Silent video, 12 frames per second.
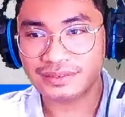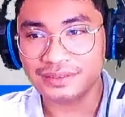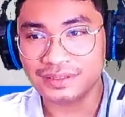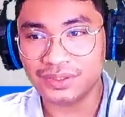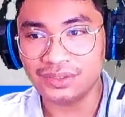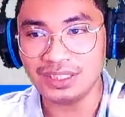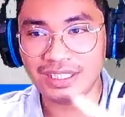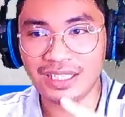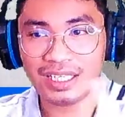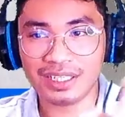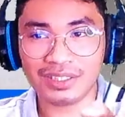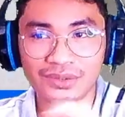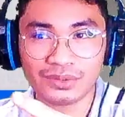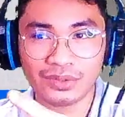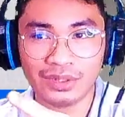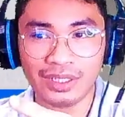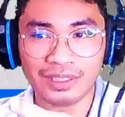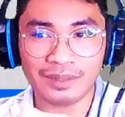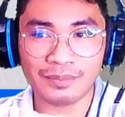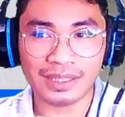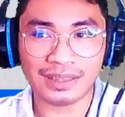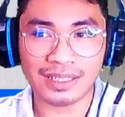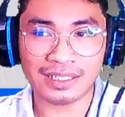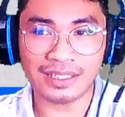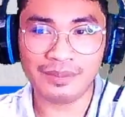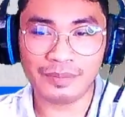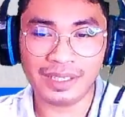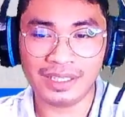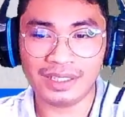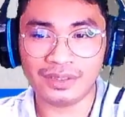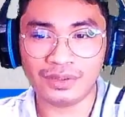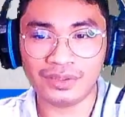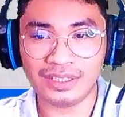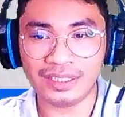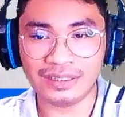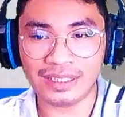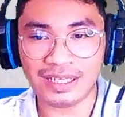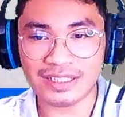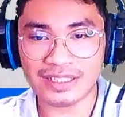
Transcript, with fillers: Konti na lang. Yung toilet and bath natin, may konting tiles